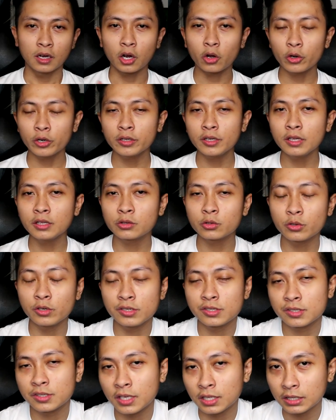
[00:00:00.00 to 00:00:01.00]
According to
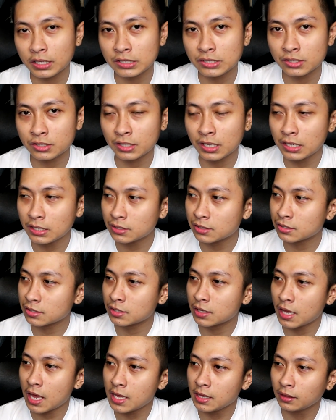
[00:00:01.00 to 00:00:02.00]

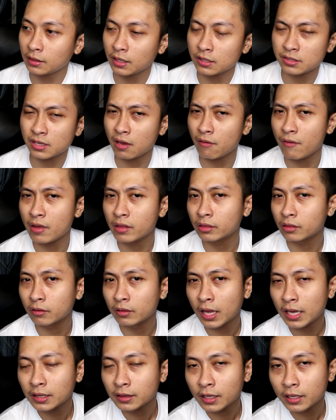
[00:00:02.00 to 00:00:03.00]
statistics, 97 to
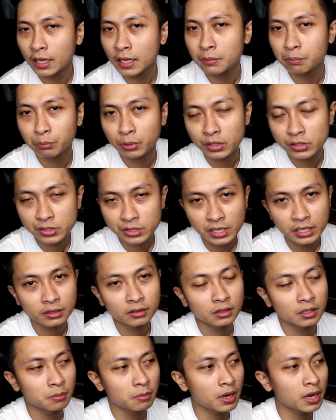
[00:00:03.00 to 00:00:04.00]
99%
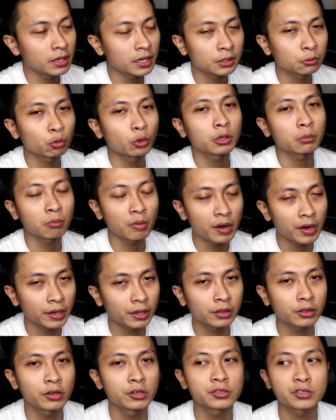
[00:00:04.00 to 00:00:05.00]
ng mga network
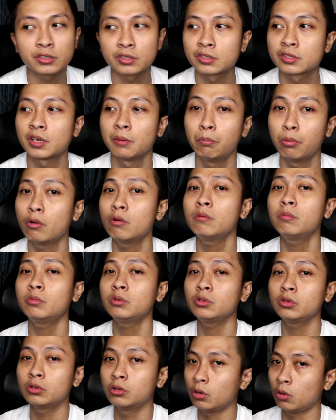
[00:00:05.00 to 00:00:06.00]
marketers sa buong
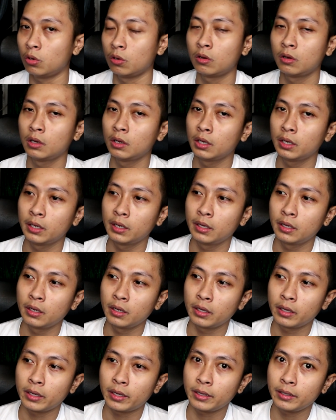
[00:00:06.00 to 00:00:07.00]
mundo
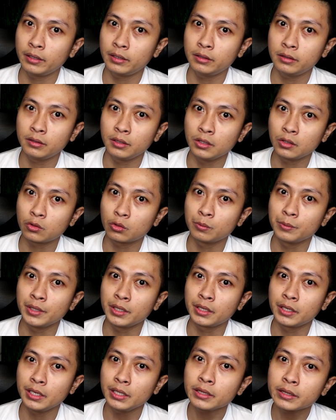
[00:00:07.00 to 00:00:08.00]
ay hindi
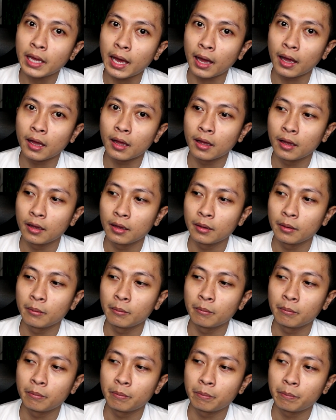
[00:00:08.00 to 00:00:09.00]
kumikita.
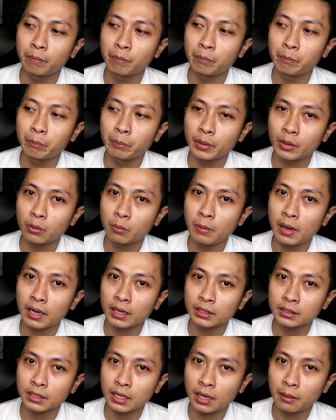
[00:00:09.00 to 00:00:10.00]
Pero
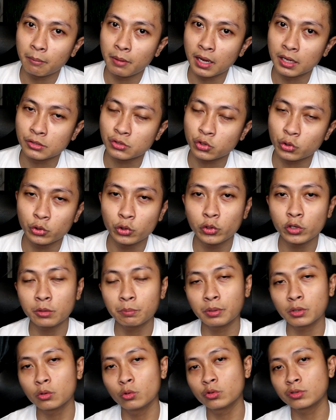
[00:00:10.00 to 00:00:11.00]
bakit nga ba? So yun
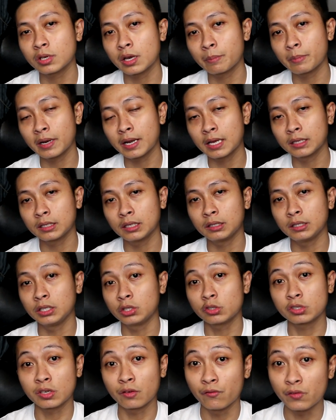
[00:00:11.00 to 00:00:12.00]
yung pag-uusapan natin
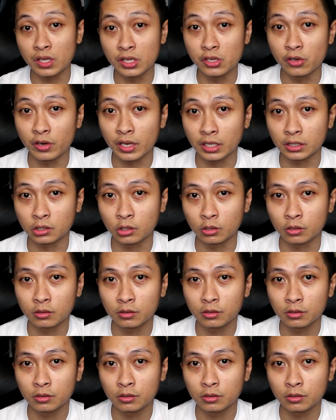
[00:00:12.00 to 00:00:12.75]
dito sa video na ito.